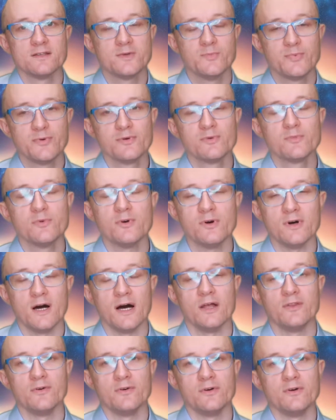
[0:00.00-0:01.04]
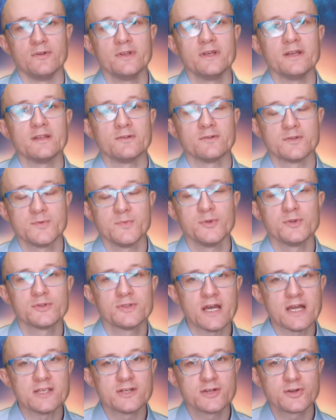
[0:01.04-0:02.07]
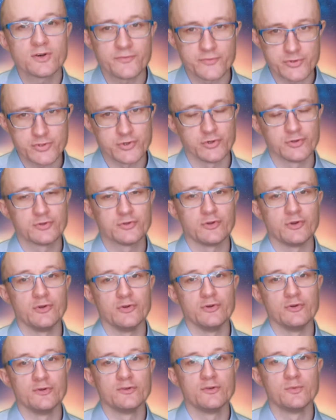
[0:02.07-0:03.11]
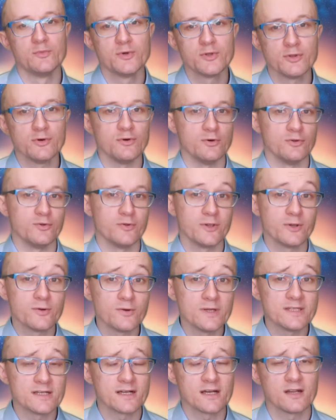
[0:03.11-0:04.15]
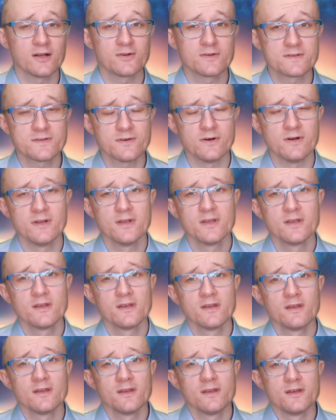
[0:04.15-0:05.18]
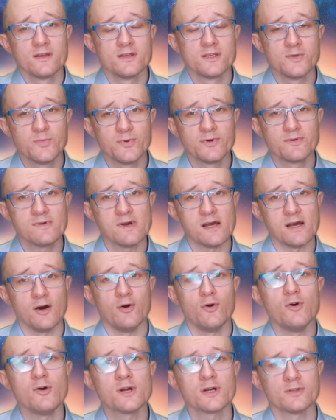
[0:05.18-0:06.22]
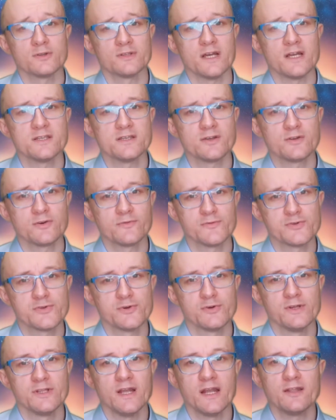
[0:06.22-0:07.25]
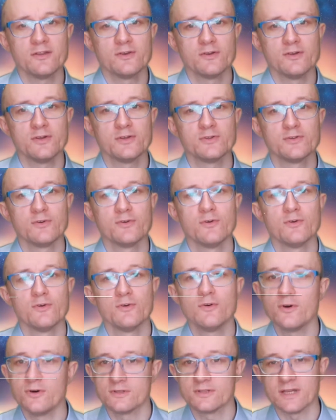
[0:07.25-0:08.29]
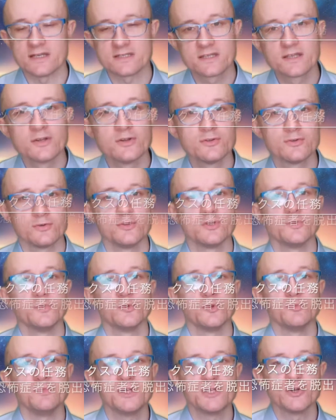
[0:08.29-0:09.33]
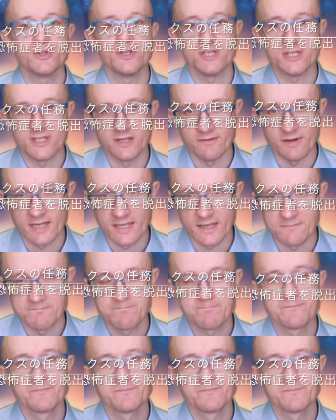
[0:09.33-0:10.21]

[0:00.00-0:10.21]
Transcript: 自分もあのね、自分の対人恐怖症というのものを乗り越えたからこそ、自分は他の対人恐怖症を抱いている人を助けるという自分のミッションにしたわけ